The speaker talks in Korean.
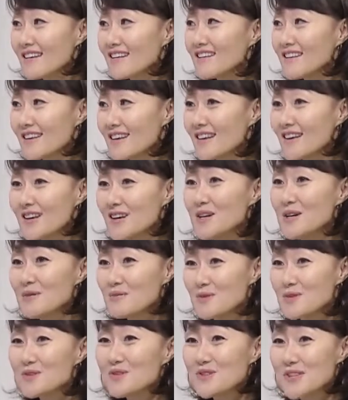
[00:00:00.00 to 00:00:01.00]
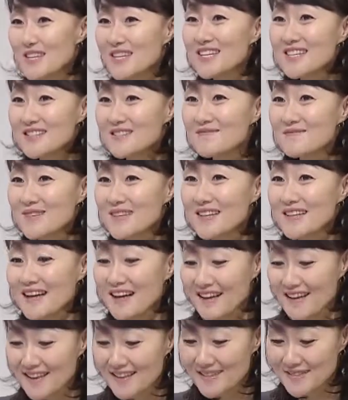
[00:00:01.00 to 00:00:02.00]
이렇게 네. 볼수 있겠습니다.
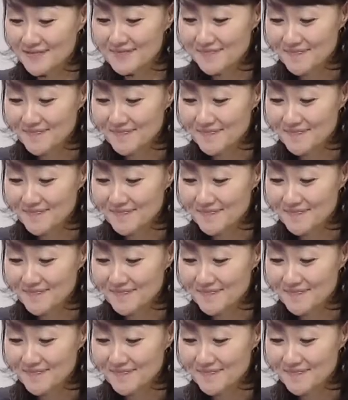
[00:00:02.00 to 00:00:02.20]
그럼